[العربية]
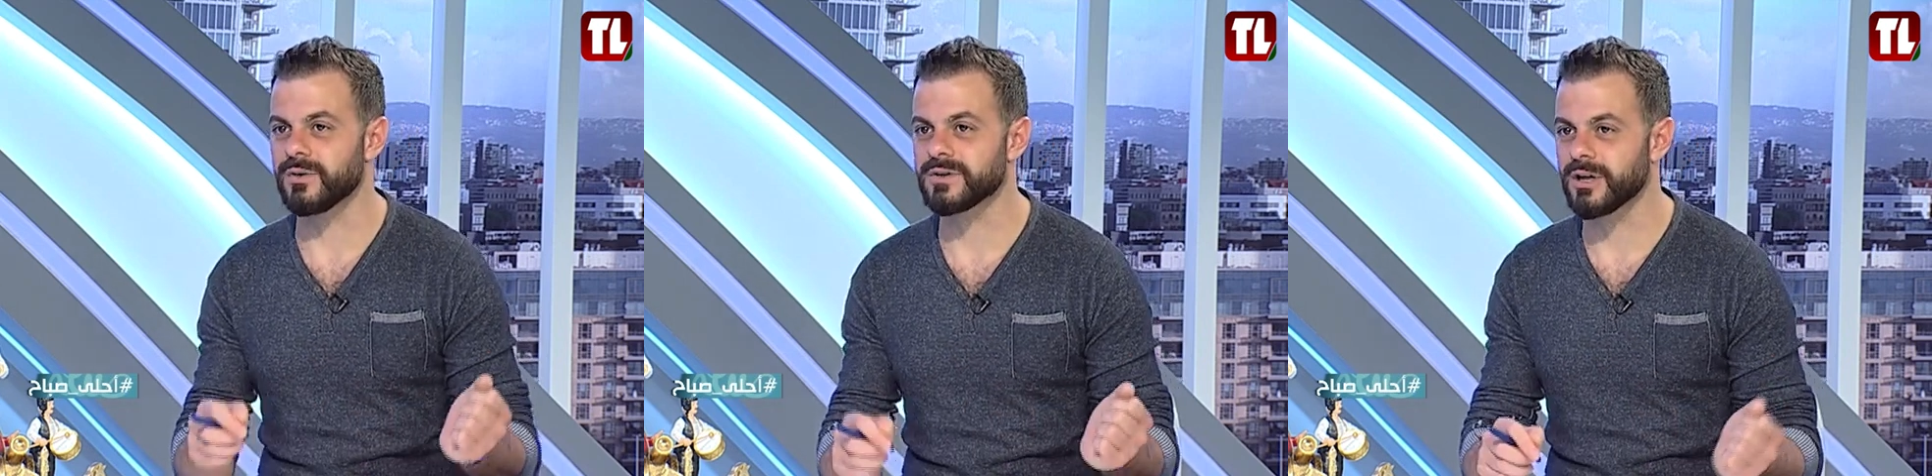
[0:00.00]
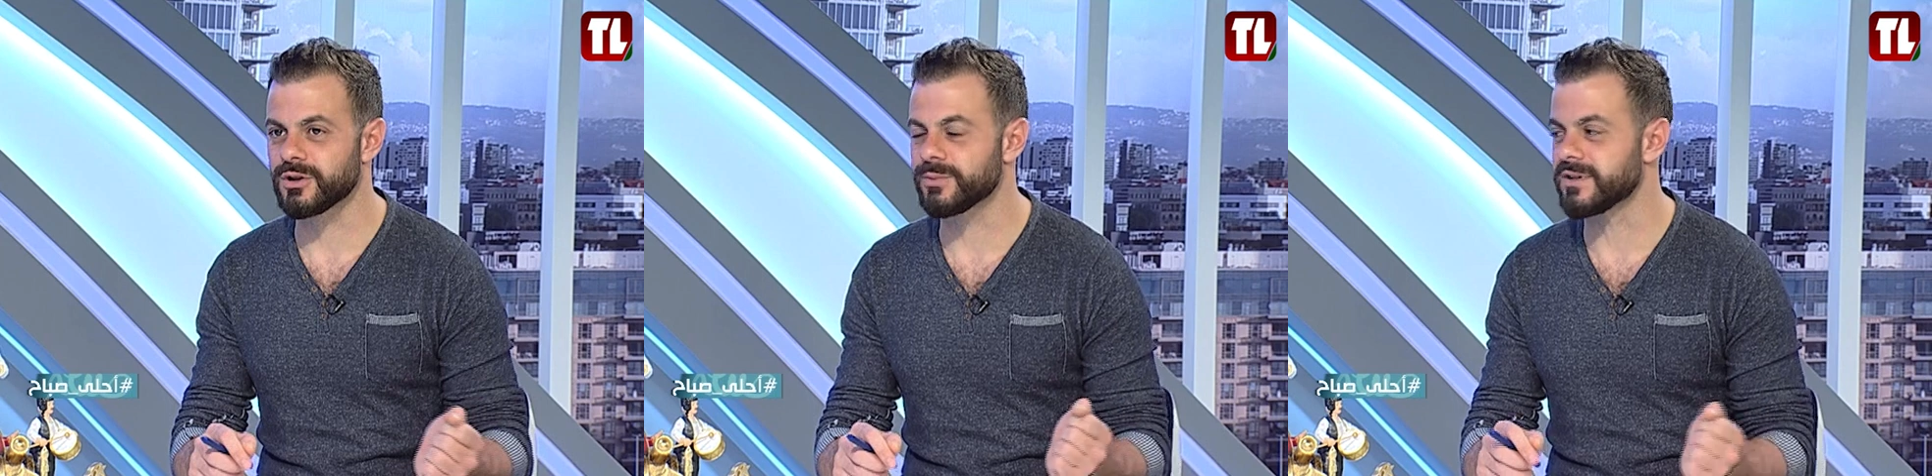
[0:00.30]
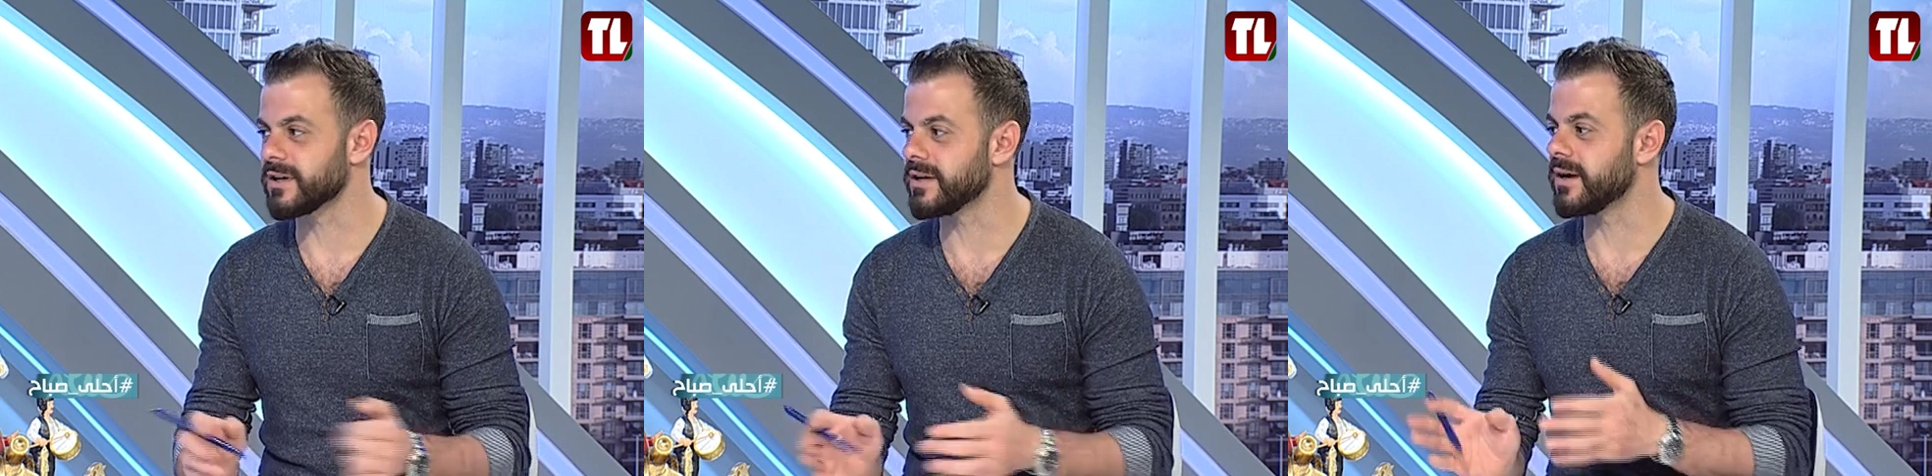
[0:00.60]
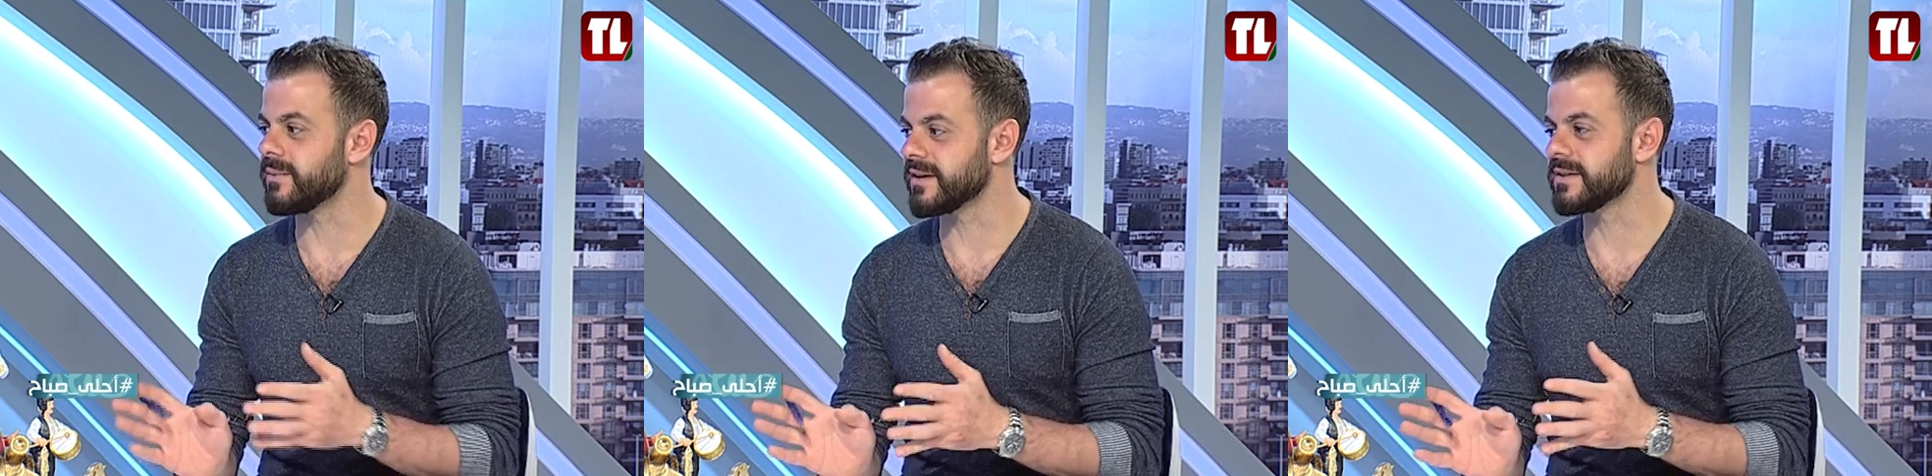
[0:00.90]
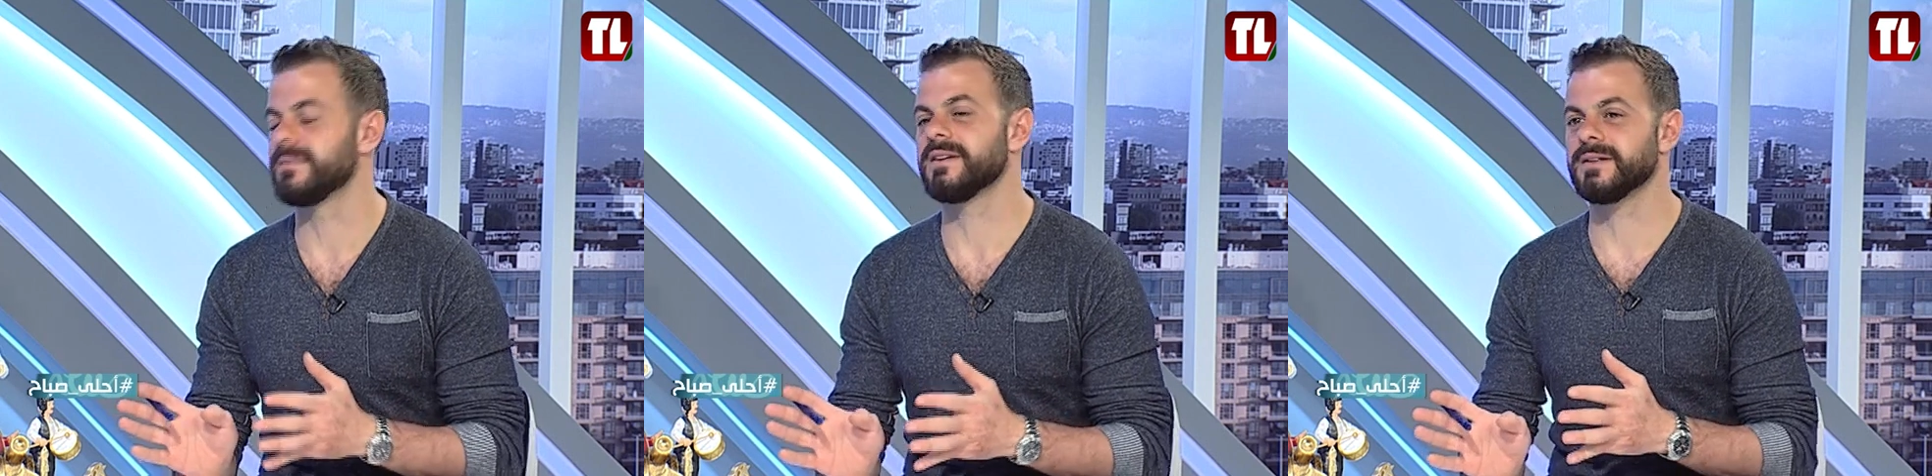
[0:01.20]
او تحطه بطريقه ما
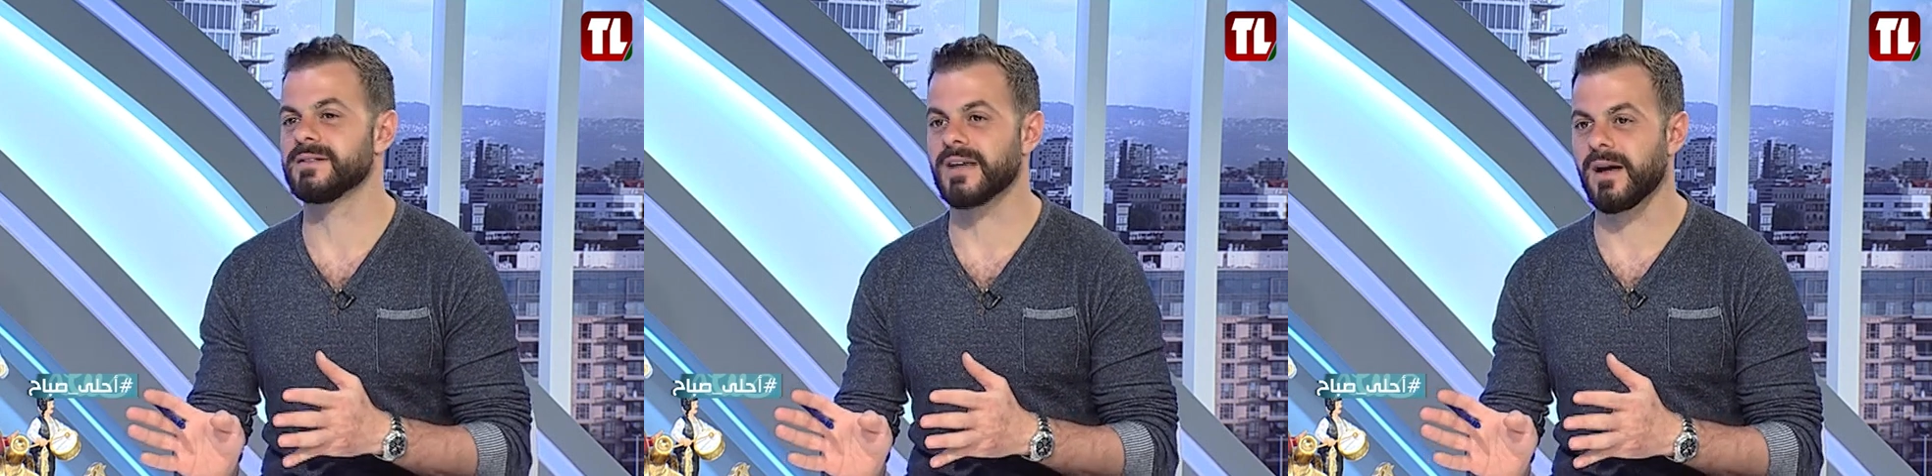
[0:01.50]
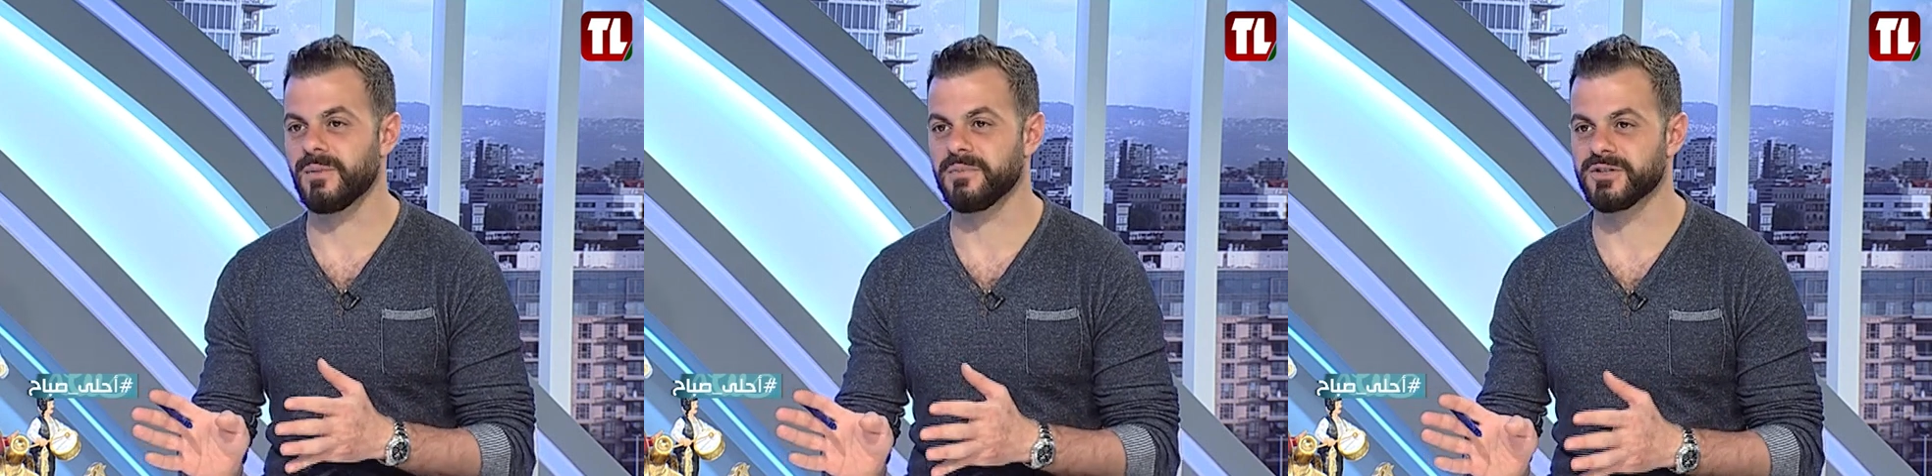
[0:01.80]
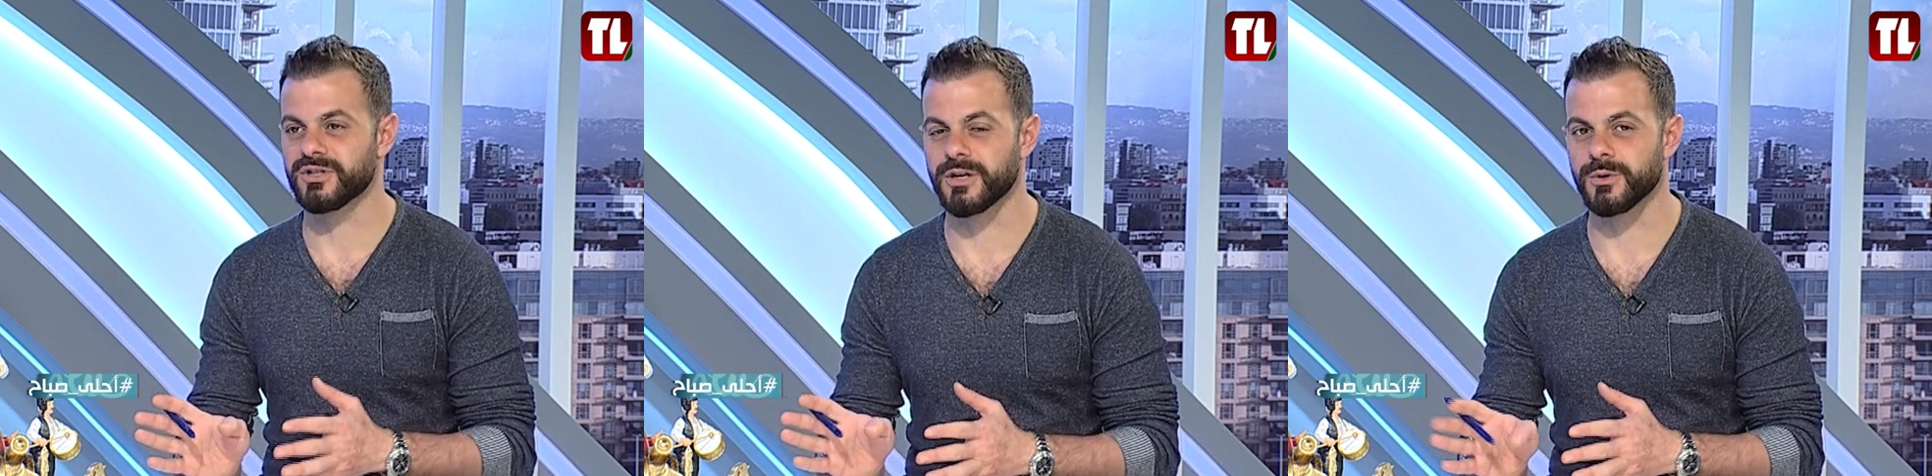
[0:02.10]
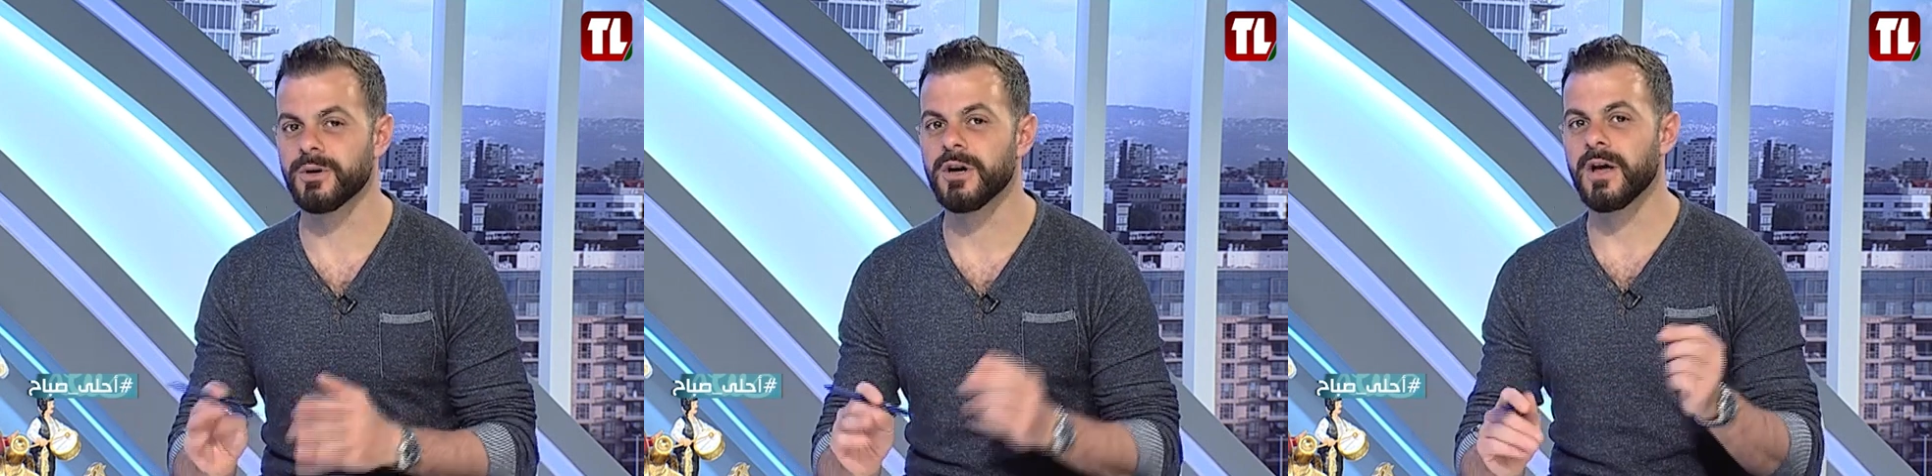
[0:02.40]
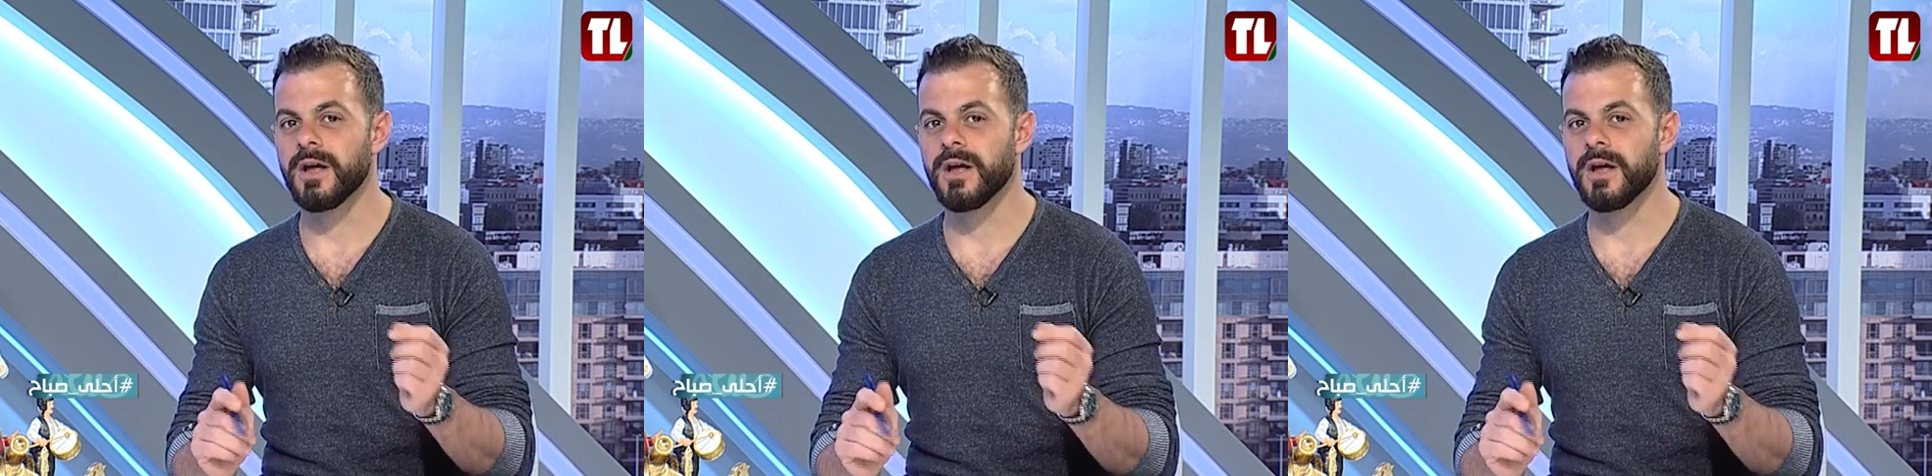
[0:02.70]
ما ينسحب من الشريو